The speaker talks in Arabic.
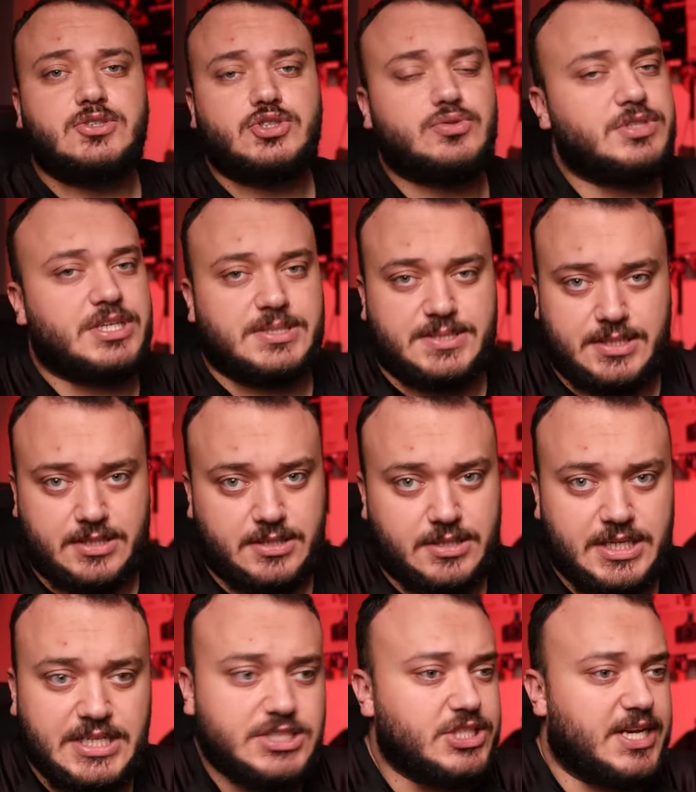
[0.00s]
شو نختار
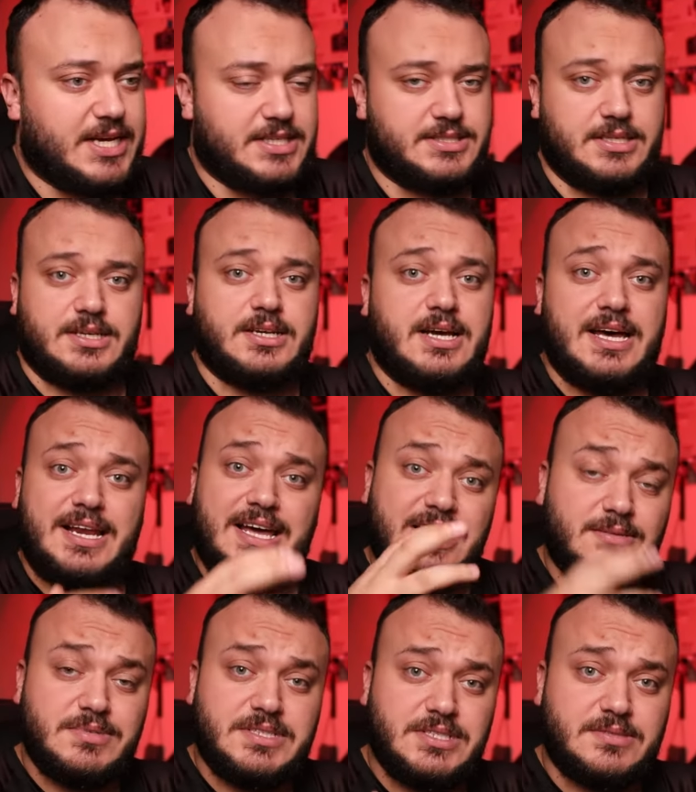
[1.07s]
ايش الاحسن هلا انا
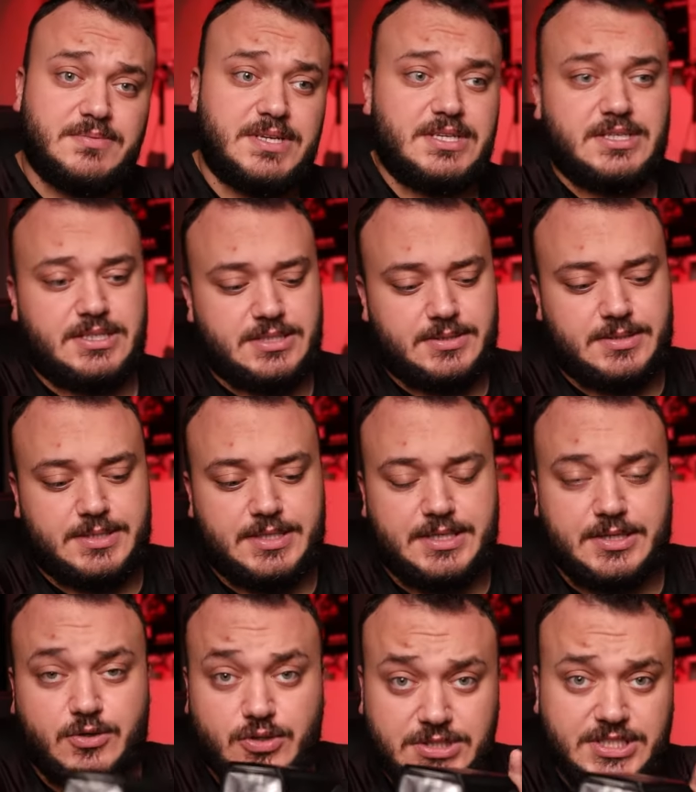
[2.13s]
بالنسبه لي
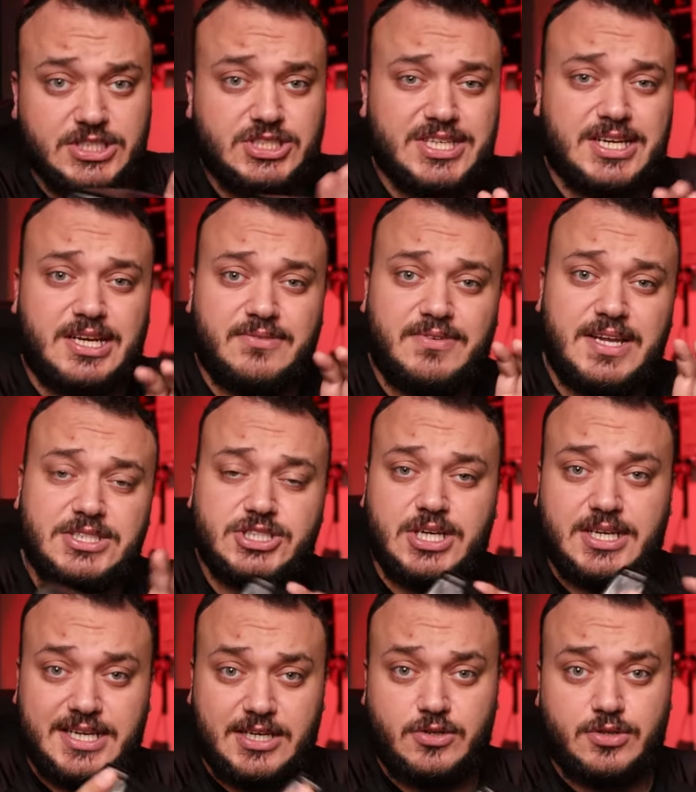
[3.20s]
كنت اشتغل على فلاش
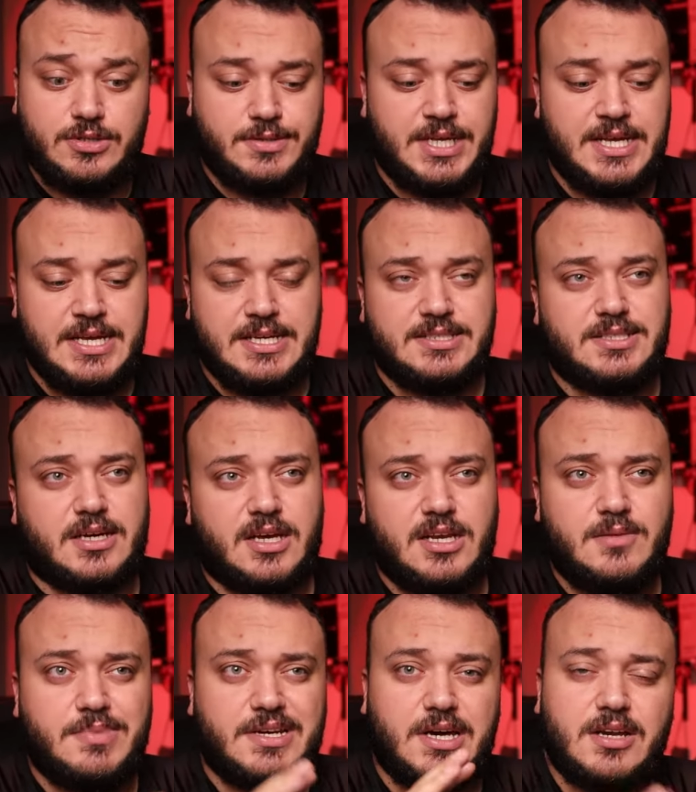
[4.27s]
الكانون
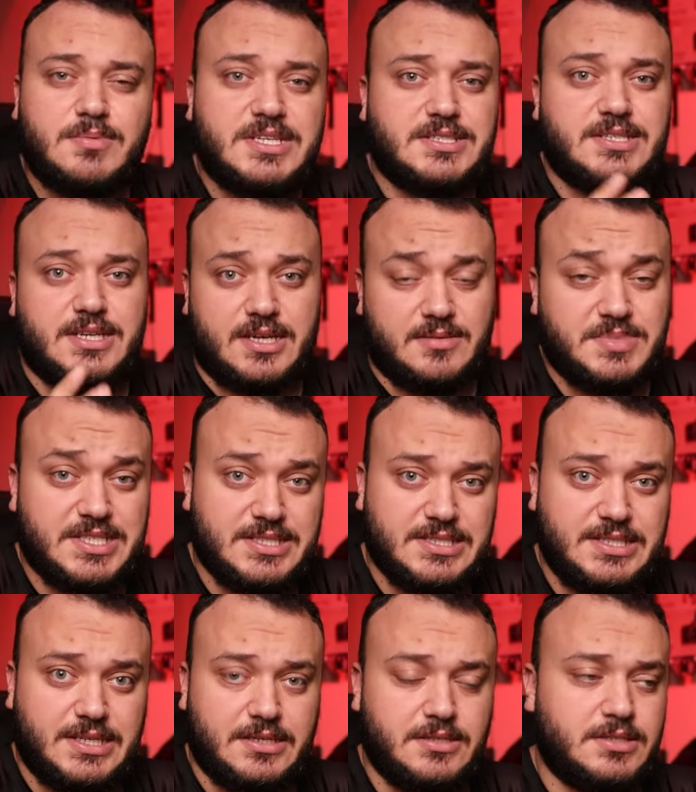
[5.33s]
تقريبا اربع سنين خمس
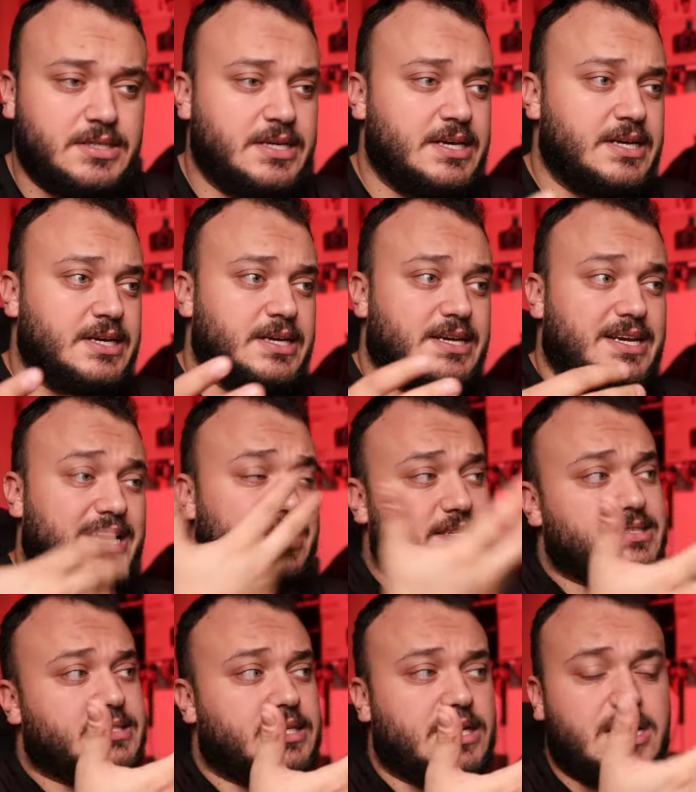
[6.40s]
سنين لكن
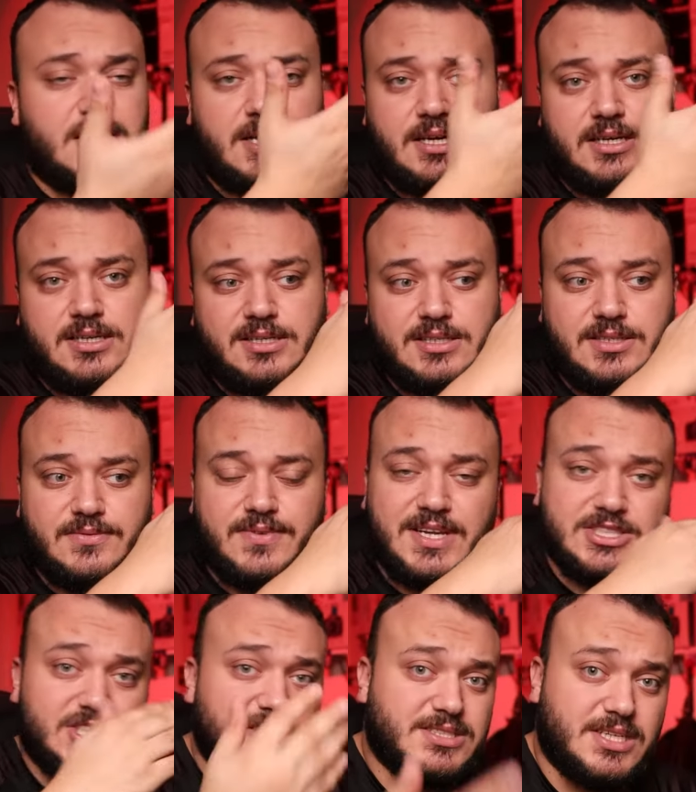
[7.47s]
صراحه
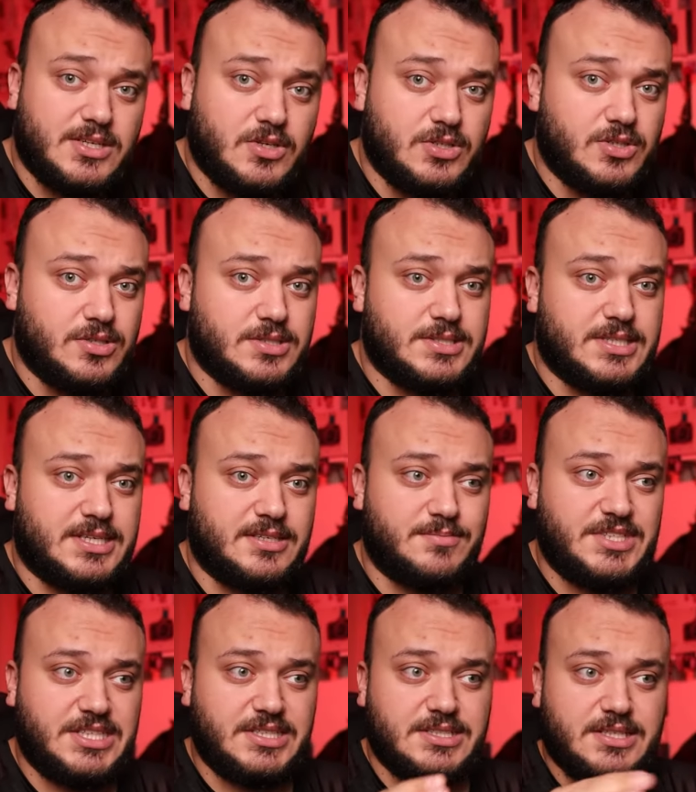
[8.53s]
فلاشات الجودوكس احنا
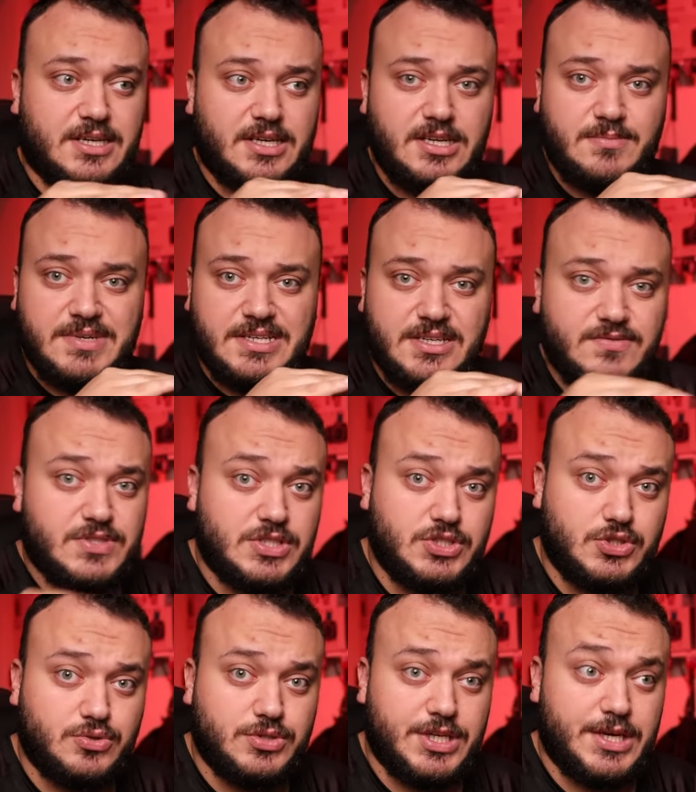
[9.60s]
بنحكي تقريبا نفس
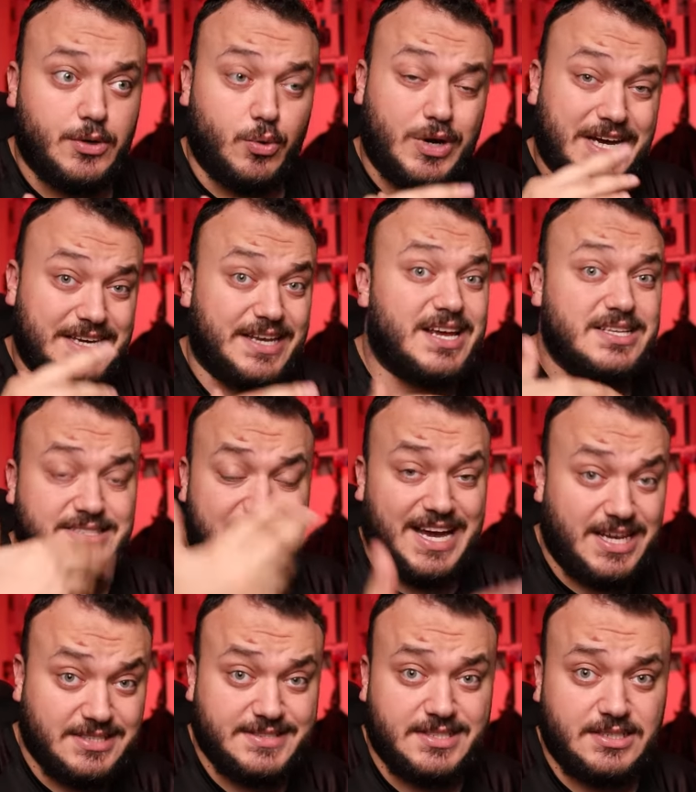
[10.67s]
الجوده وخيارات
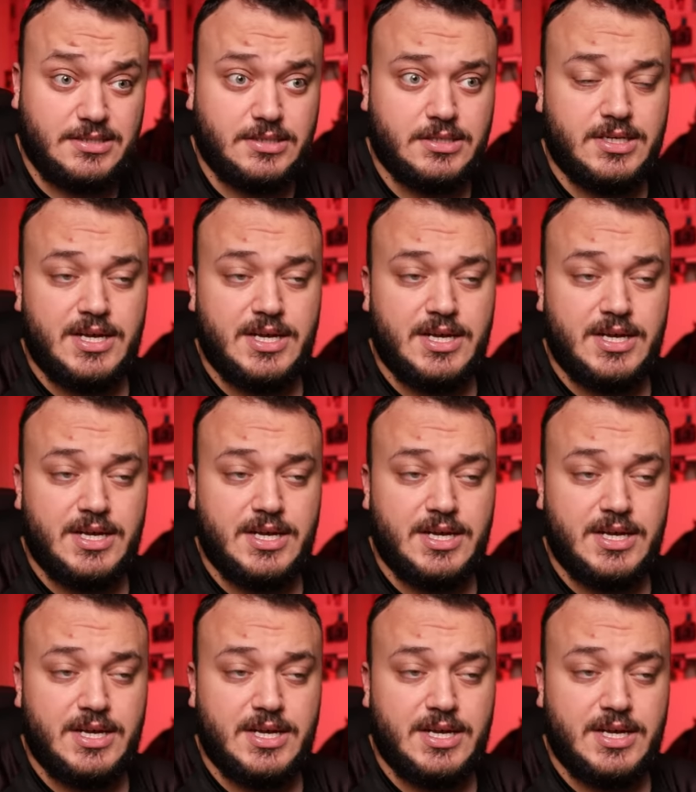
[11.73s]
احسن